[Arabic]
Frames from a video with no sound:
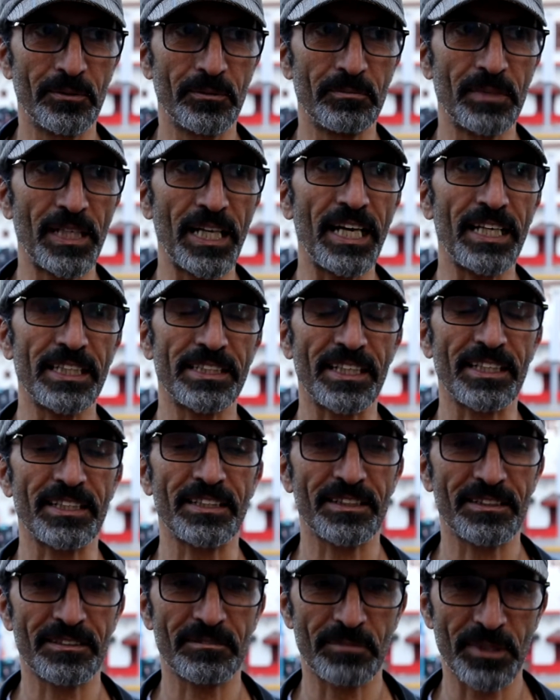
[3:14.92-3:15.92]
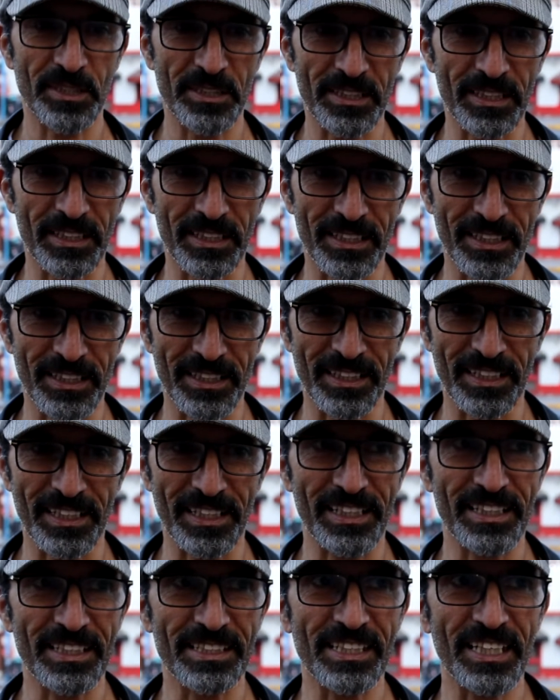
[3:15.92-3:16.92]
ومن الاحسن باش
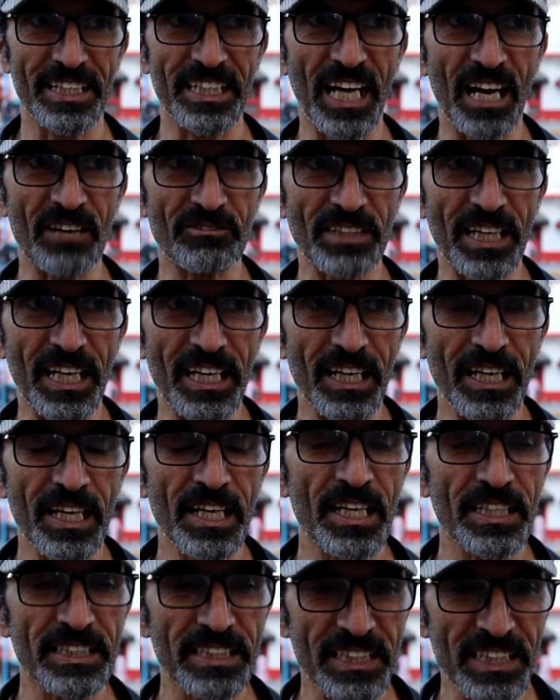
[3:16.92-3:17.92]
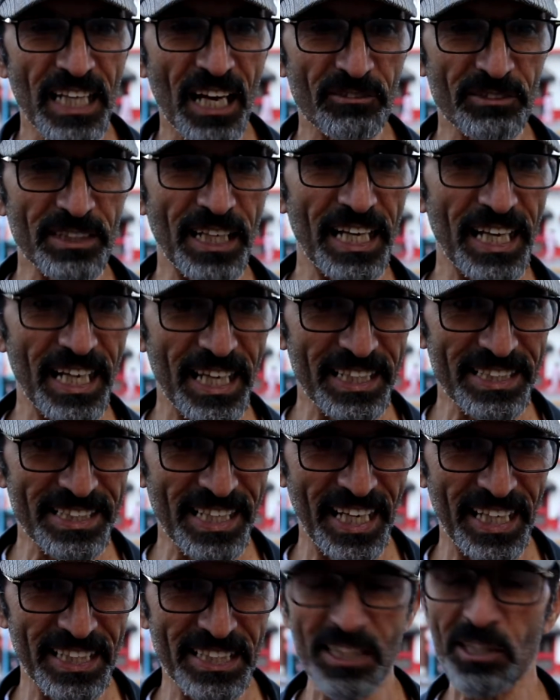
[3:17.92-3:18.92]
الانسان يحافظ على تتحافظ على
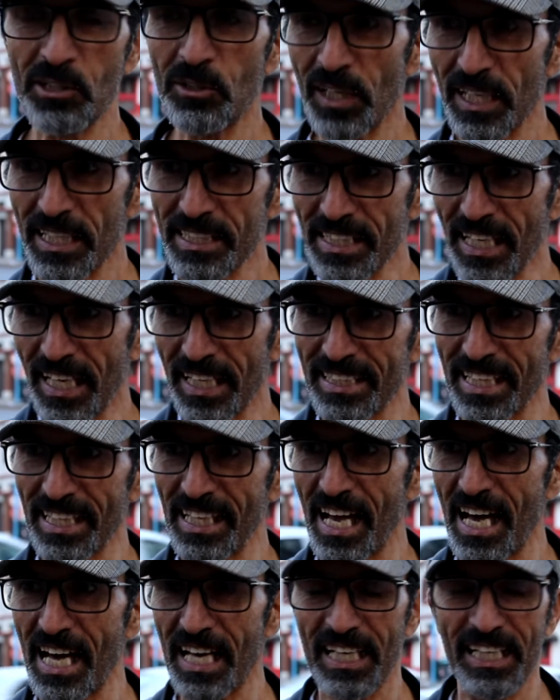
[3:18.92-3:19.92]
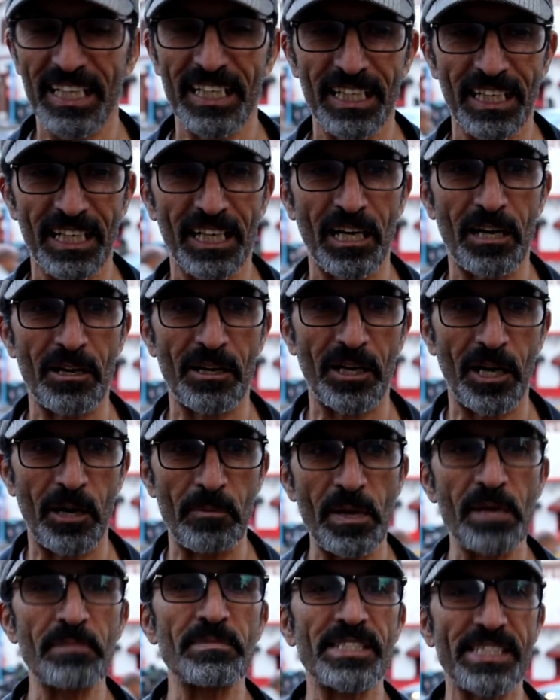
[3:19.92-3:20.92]
صحتك وعلى صحه الاخر
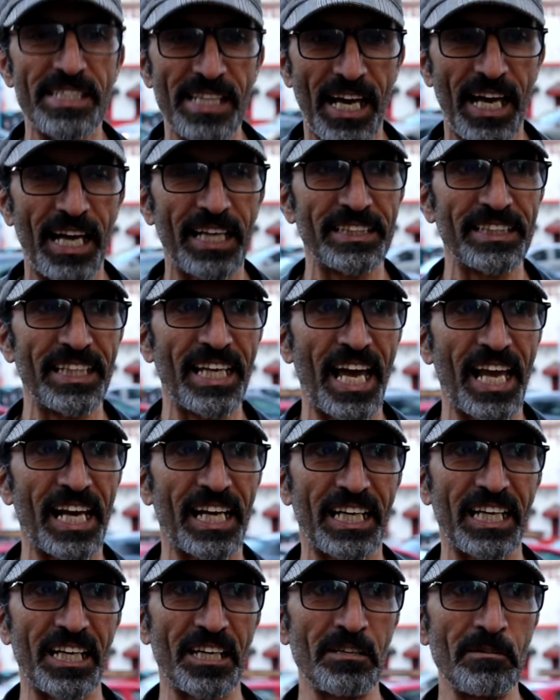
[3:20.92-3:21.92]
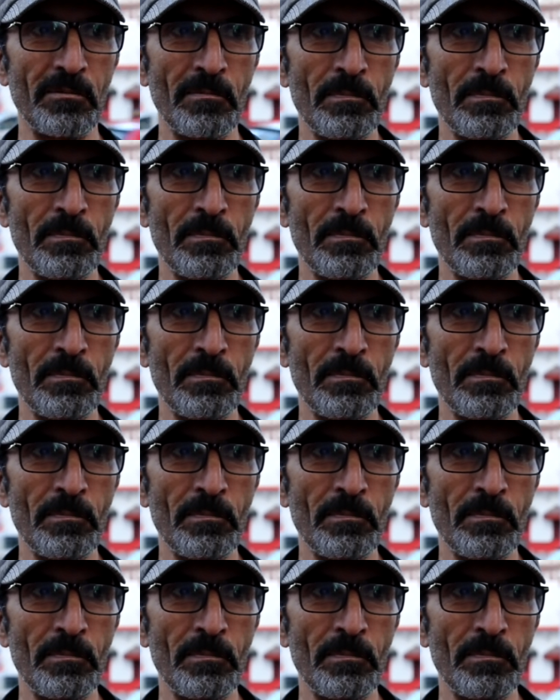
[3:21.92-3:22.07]
قبل من الصحه ديالك